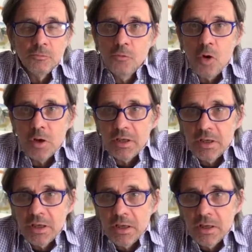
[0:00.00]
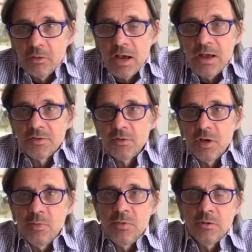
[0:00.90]
vuole che
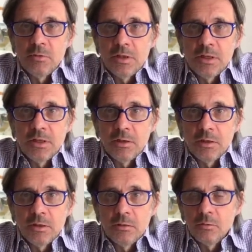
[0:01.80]
Orazio abbia una,